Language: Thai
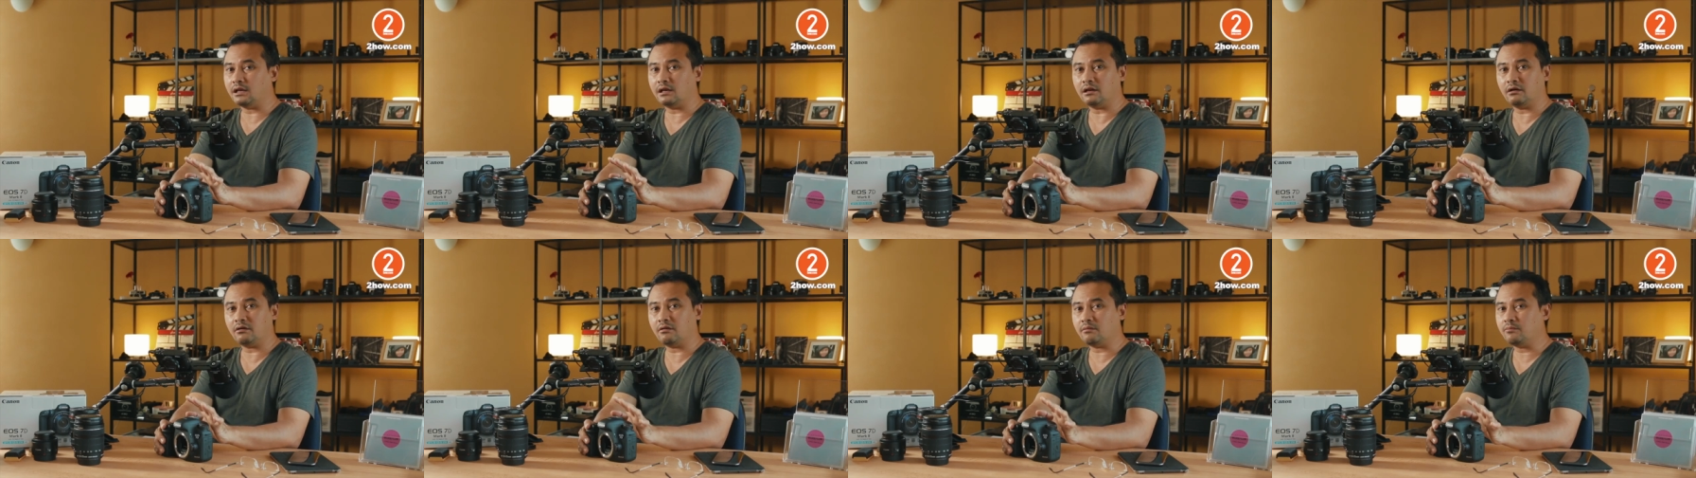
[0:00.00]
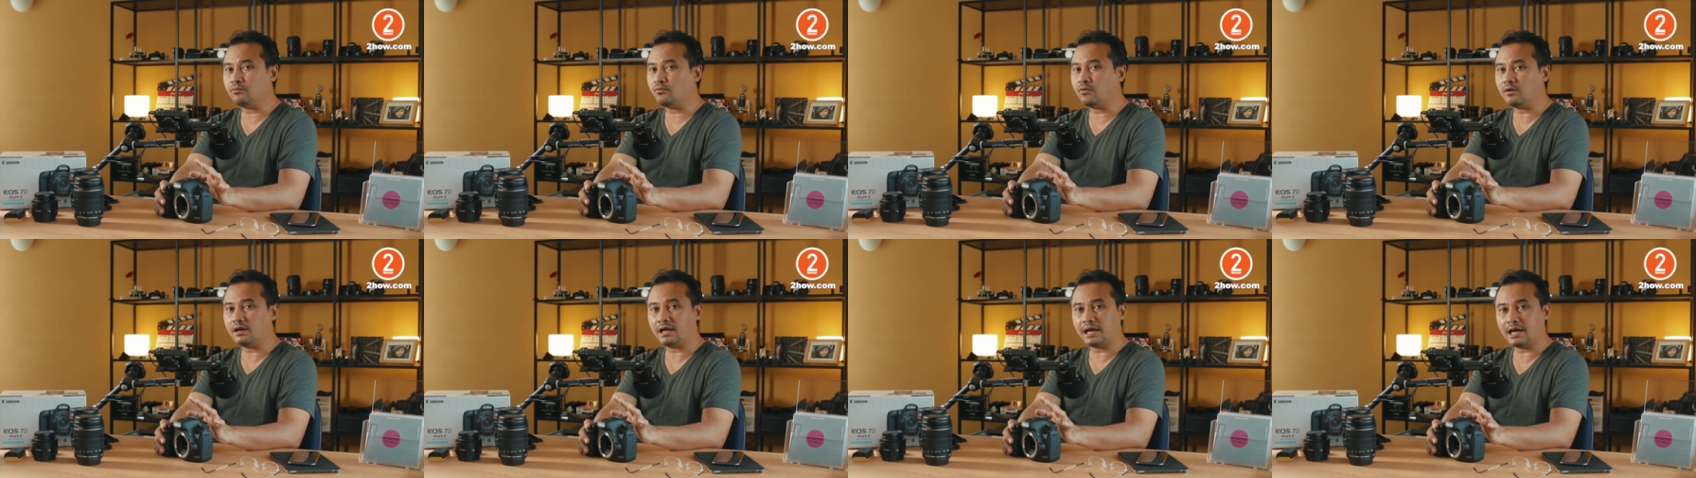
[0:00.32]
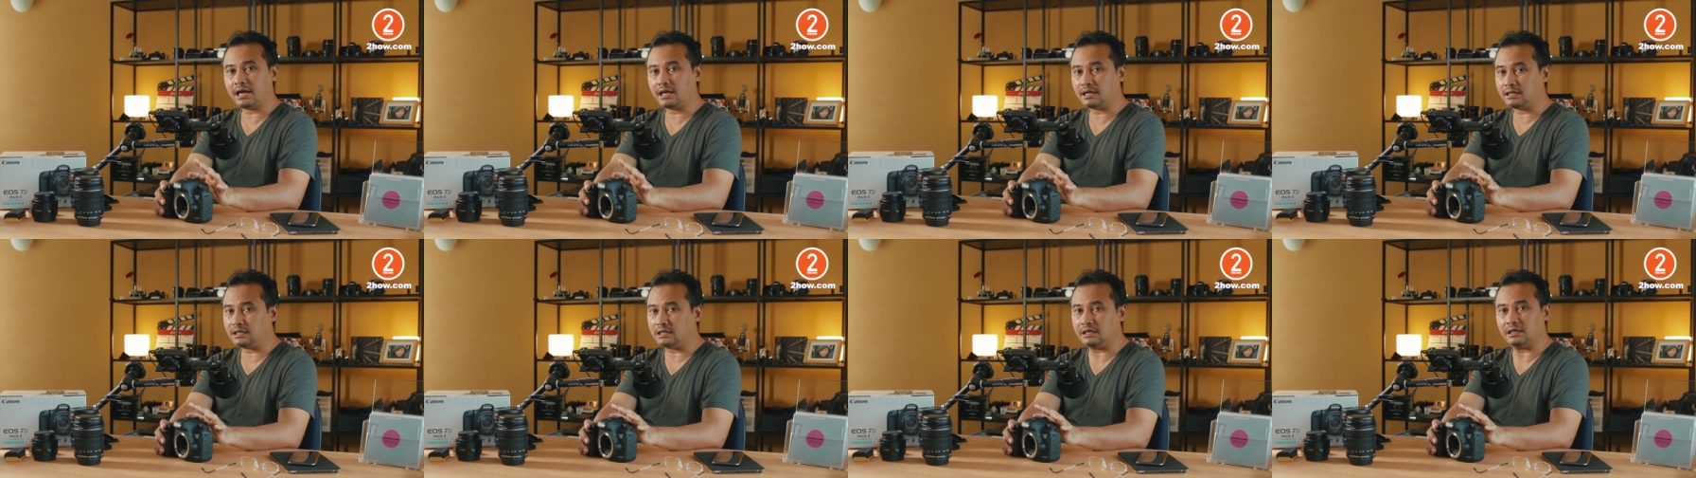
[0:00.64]
แล้วก็พวก
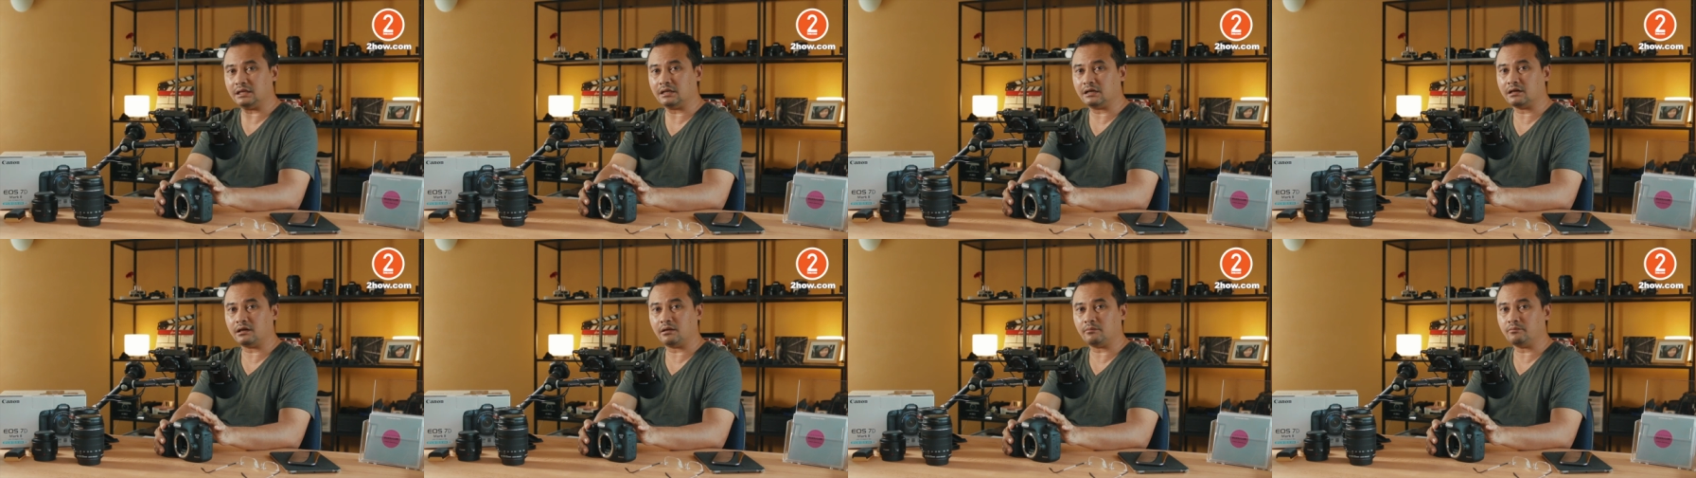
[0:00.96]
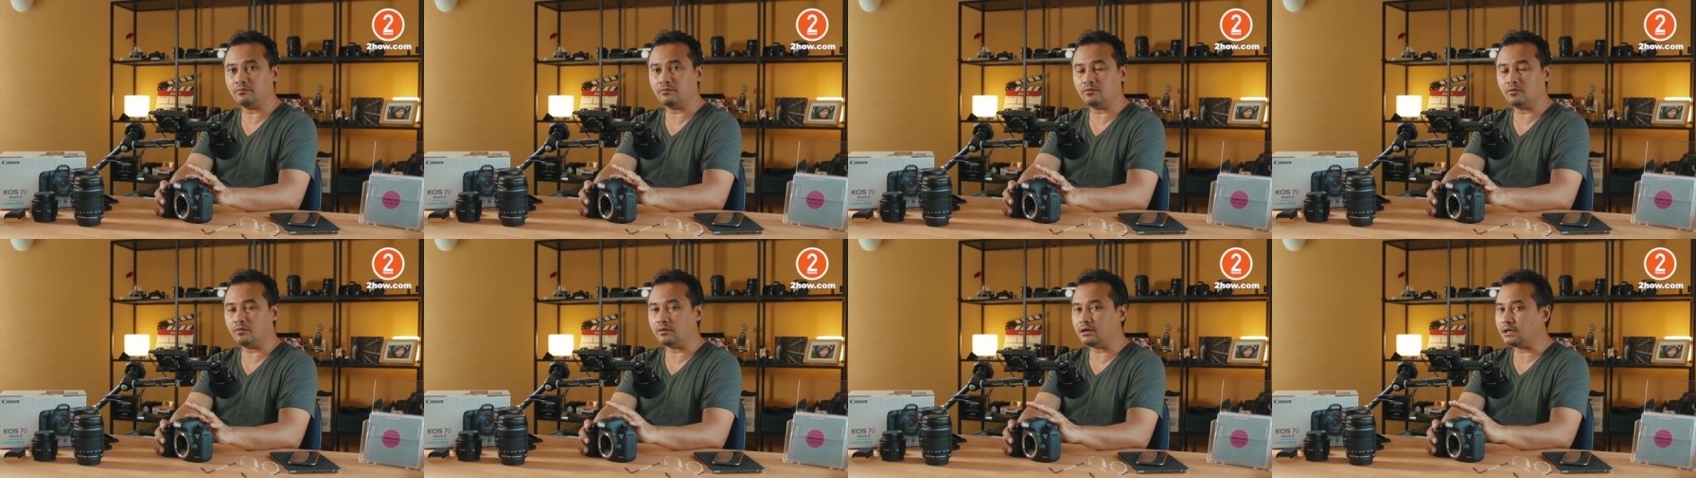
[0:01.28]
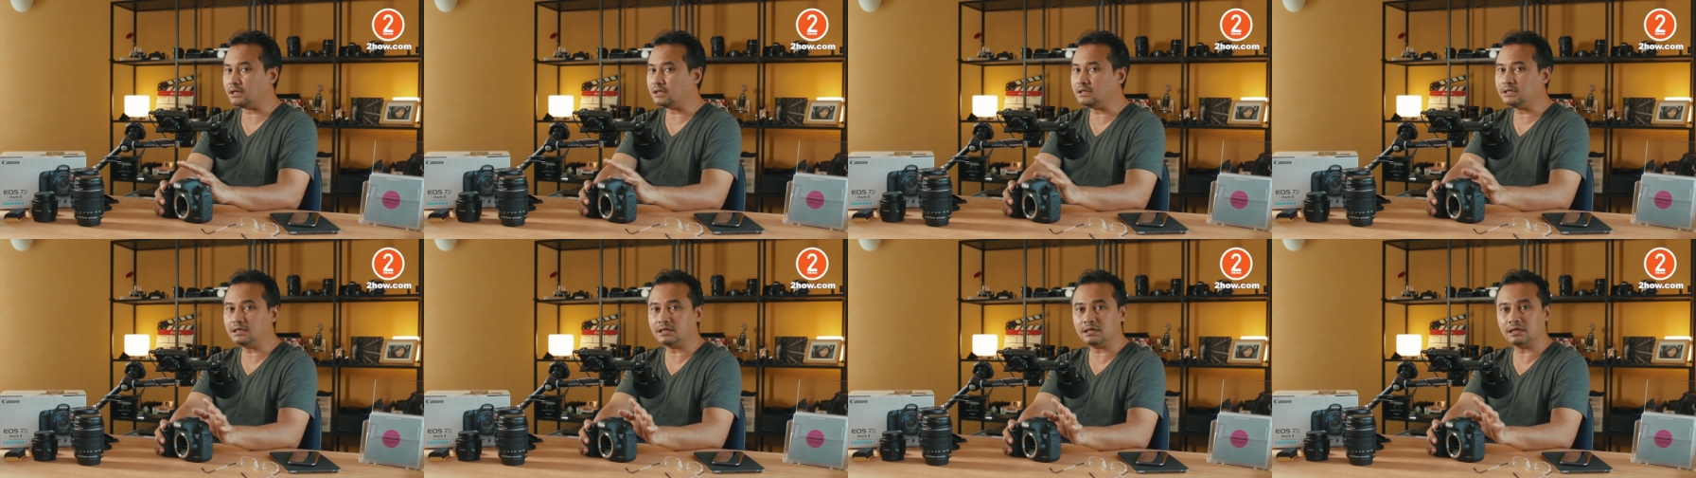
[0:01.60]
5D นะครับคน
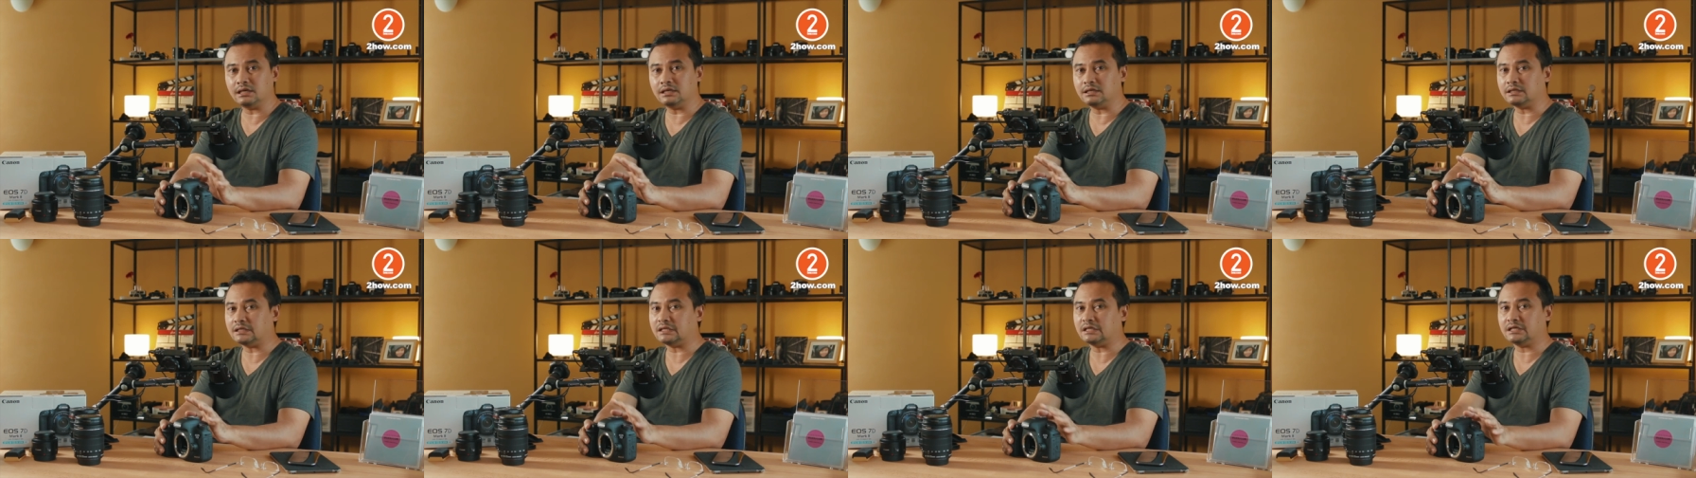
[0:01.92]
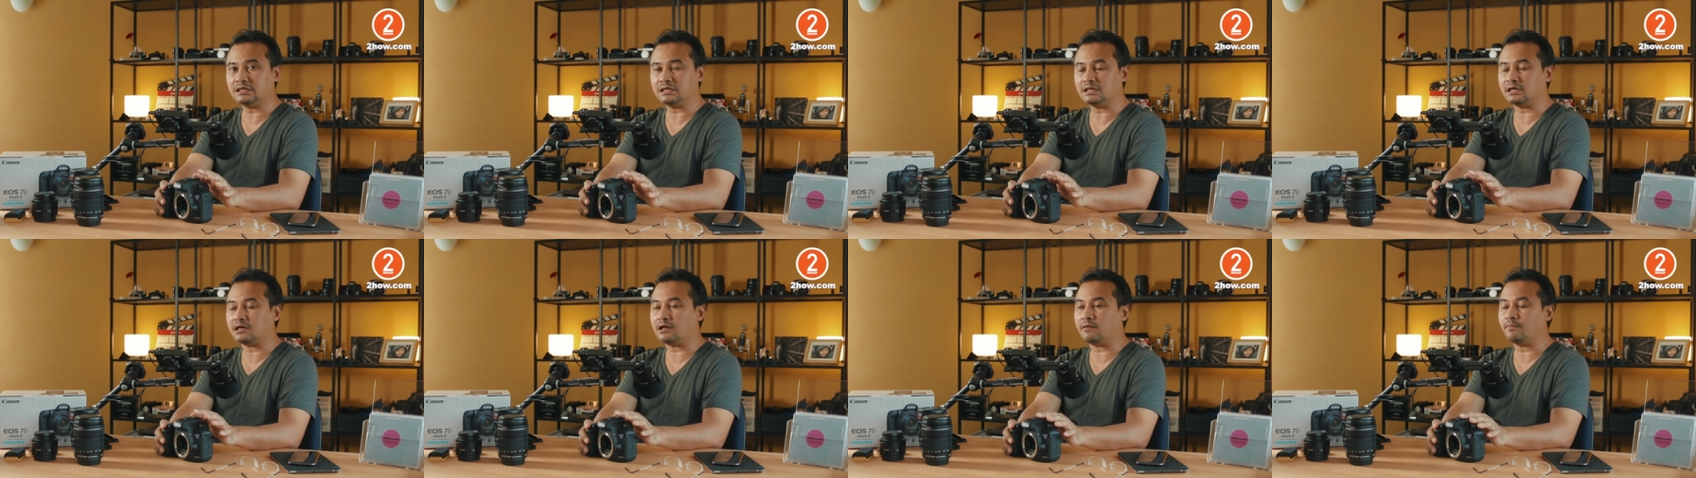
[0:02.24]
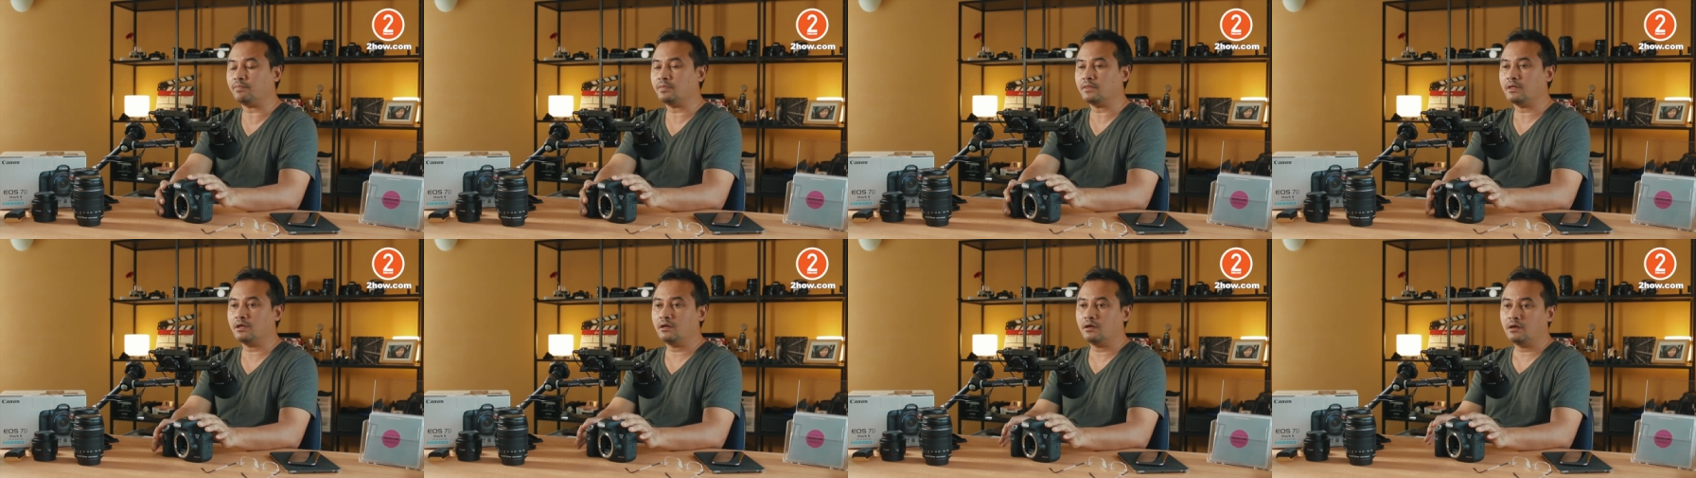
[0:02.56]
ละเรื่องกันเลยนะครับ